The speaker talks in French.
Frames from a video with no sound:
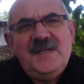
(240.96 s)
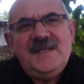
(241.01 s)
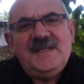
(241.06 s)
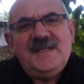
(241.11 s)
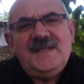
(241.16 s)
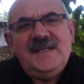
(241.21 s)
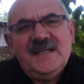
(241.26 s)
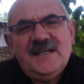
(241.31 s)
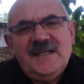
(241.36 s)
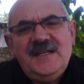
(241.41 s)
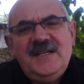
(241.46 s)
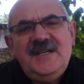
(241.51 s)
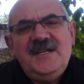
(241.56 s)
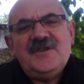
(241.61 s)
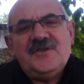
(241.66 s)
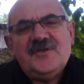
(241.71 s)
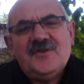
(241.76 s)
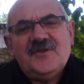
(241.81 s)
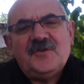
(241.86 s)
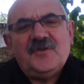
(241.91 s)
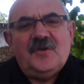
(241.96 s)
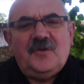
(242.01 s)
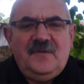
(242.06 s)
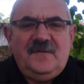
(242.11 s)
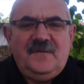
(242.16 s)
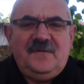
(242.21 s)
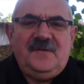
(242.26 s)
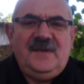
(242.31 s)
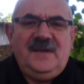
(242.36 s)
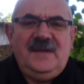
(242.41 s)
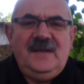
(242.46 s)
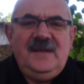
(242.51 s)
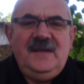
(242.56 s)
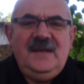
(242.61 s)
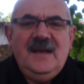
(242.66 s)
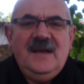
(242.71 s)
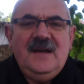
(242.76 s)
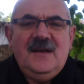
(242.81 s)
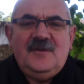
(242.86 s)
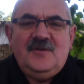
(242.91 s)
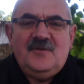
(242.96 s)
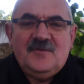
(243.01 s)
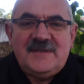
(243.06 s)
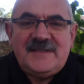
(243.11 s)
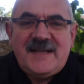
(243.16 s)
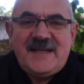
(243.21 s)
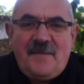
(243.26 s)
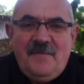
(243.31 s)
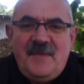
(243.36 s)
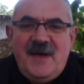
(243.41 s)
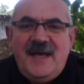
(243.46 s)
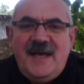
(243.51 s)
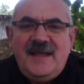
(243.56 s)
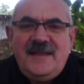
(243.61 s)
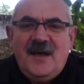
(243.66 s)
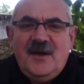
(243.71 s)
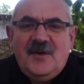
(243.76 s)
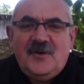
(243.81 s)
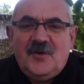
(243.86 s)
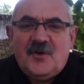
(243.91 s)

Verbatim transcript: dirige notre vie, nous amène